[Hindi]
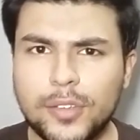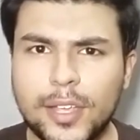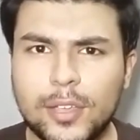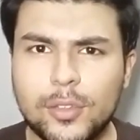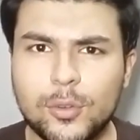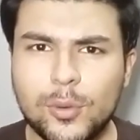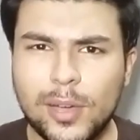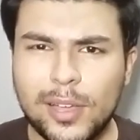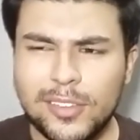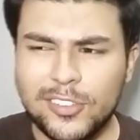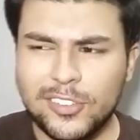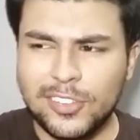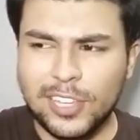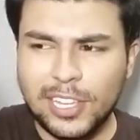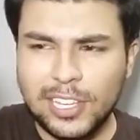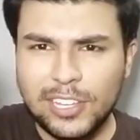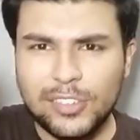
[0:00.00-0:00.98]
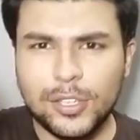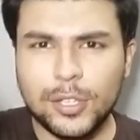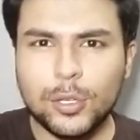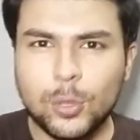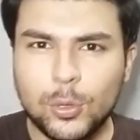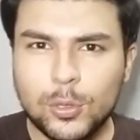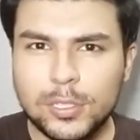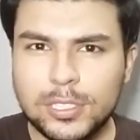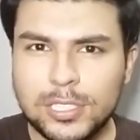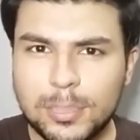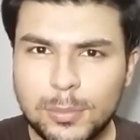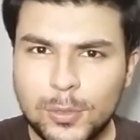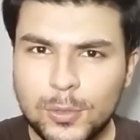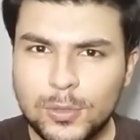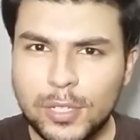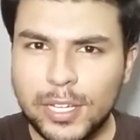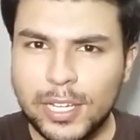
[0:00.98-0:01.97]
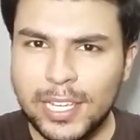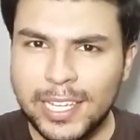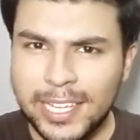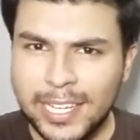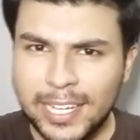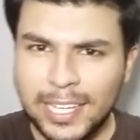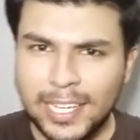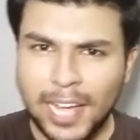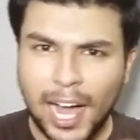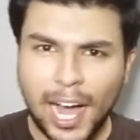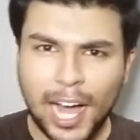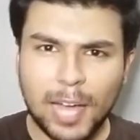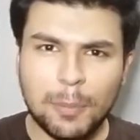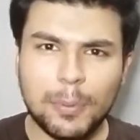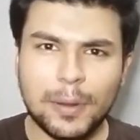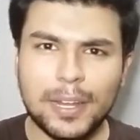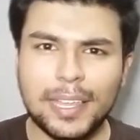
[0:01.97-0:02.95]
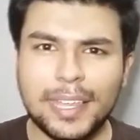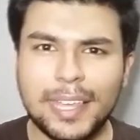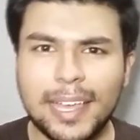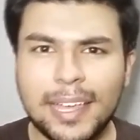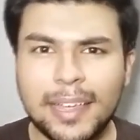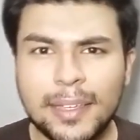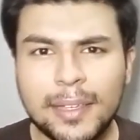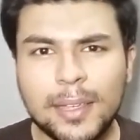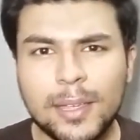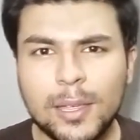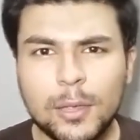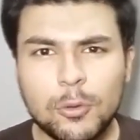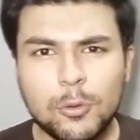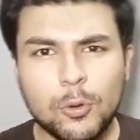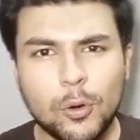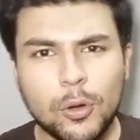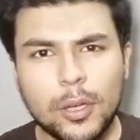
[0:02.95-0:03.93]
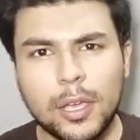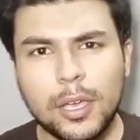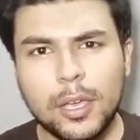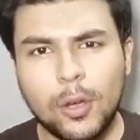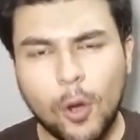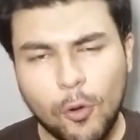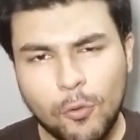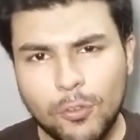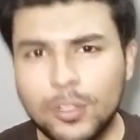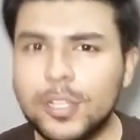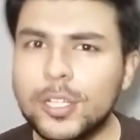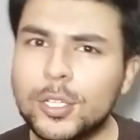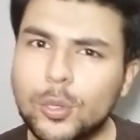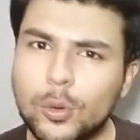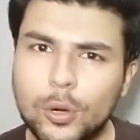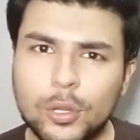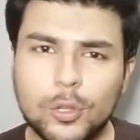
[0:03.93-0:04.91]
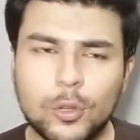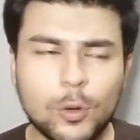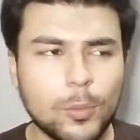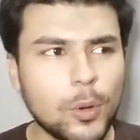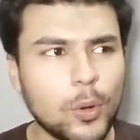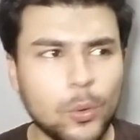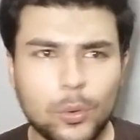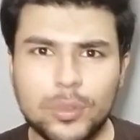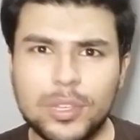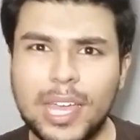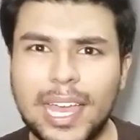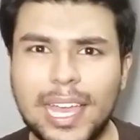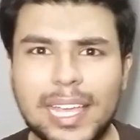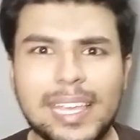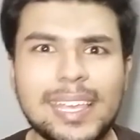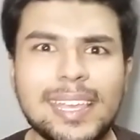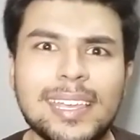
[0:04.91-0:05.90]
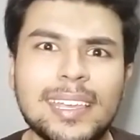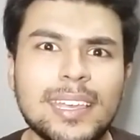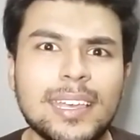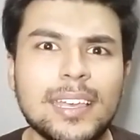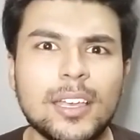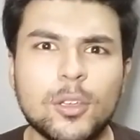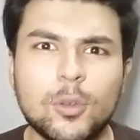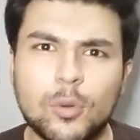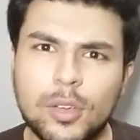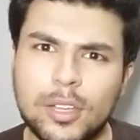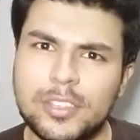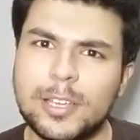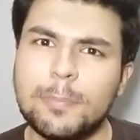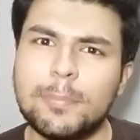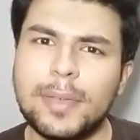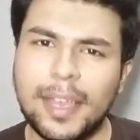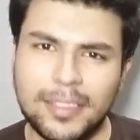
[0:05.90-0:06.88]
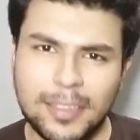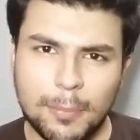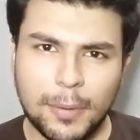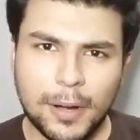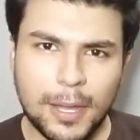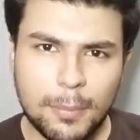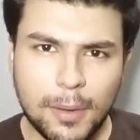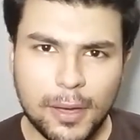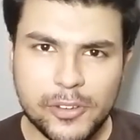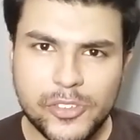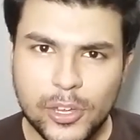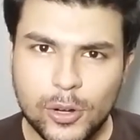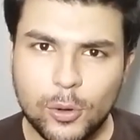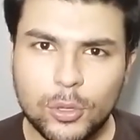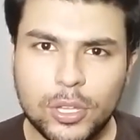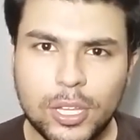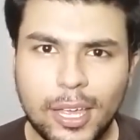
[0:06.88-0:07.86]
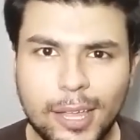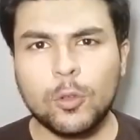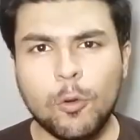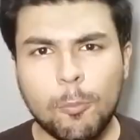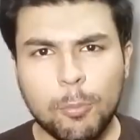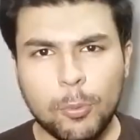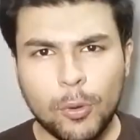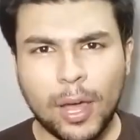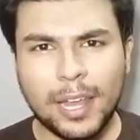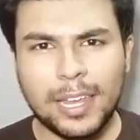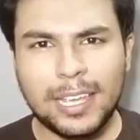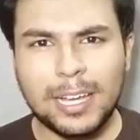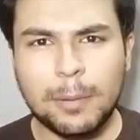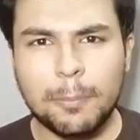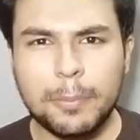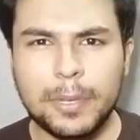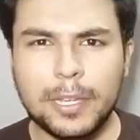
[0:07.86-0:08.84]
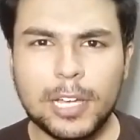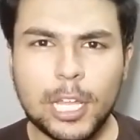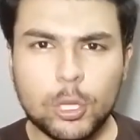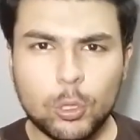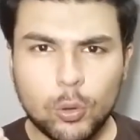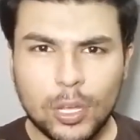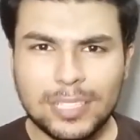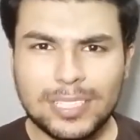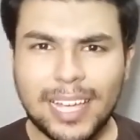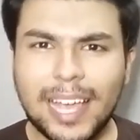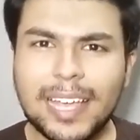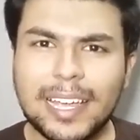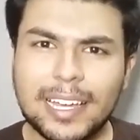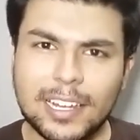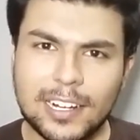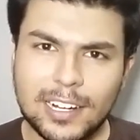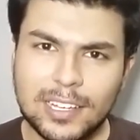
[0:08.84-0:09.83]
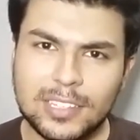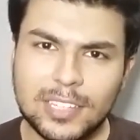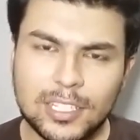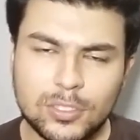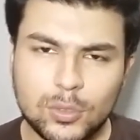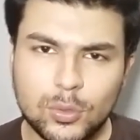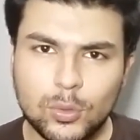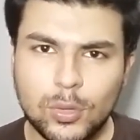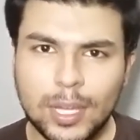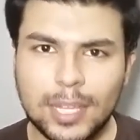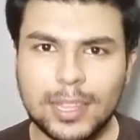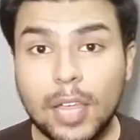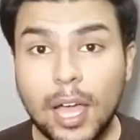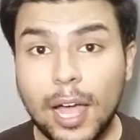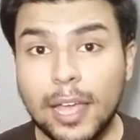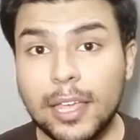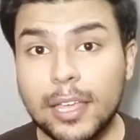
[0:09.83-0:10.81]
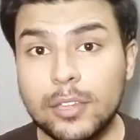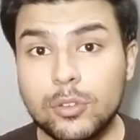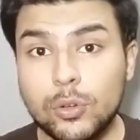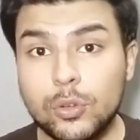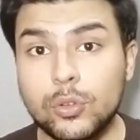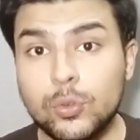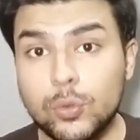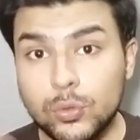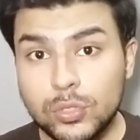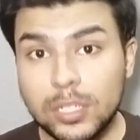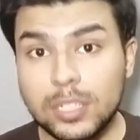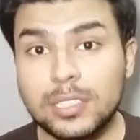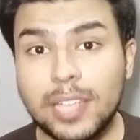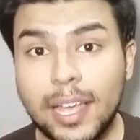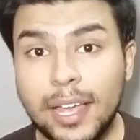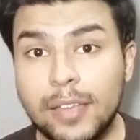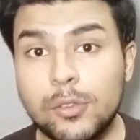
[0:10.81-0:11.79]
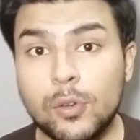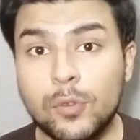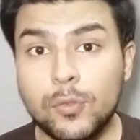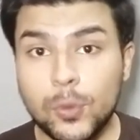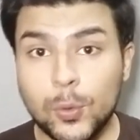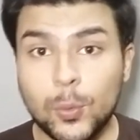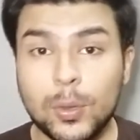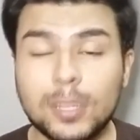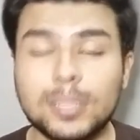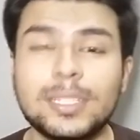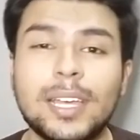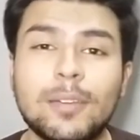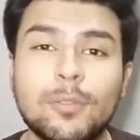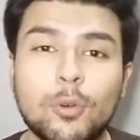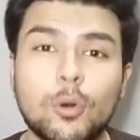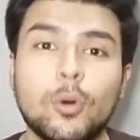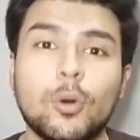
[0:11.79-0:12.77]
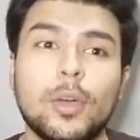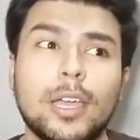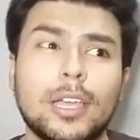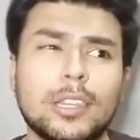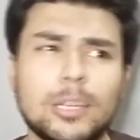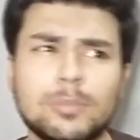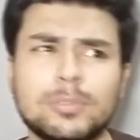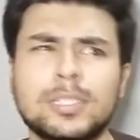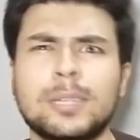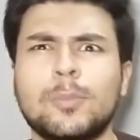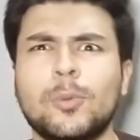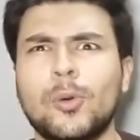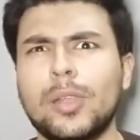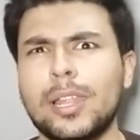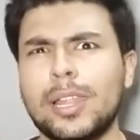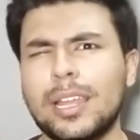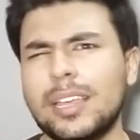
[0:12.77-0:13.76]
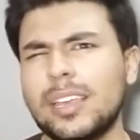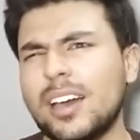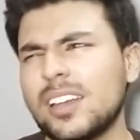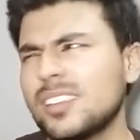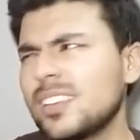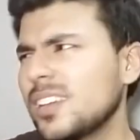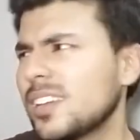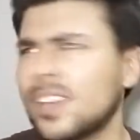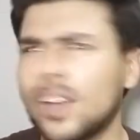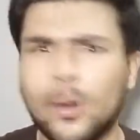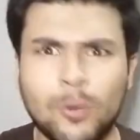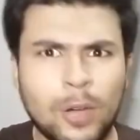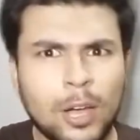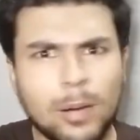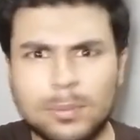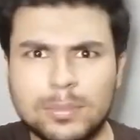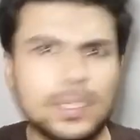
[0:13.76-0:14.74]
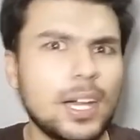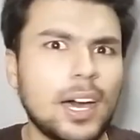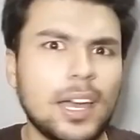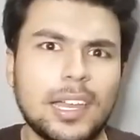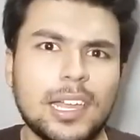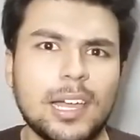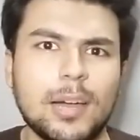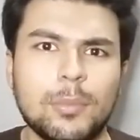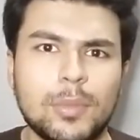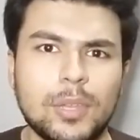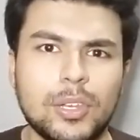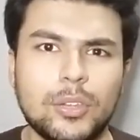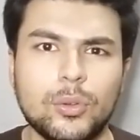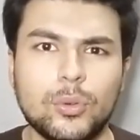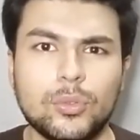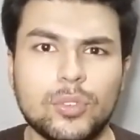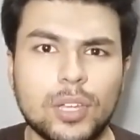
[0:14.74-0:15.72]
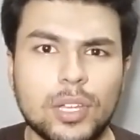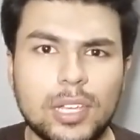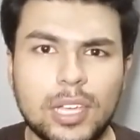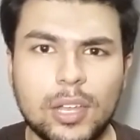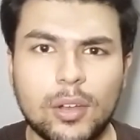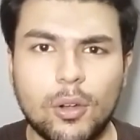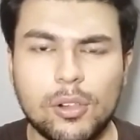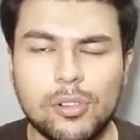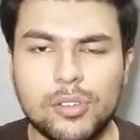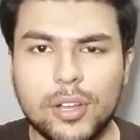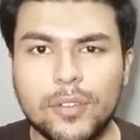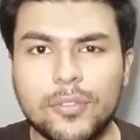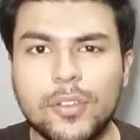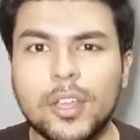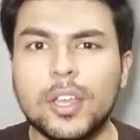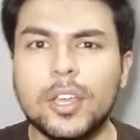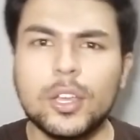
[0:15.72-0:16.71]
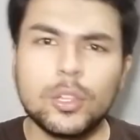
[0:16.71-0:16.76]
चेंज हुआ है जिसके नीचे थोड़ी सी म्यूजिकली की खाक पड़ी है जो कि ऑब्वियसली थोड़े दिनों में उड़ जाएगी क्योंकि जब भी ऐसे बड़े मर्जर होते हैं तो पुरानी कंपनी का थोड़ा सा आइकन रखते जरूर है ताकि जो यूजर्स हैं जो व्यूवर्स हैं वो एकदम से बोले ना यार ये क्या हुआ हम जा रहे हैं हमें नहीं यूज करनी है नॉल स्टफ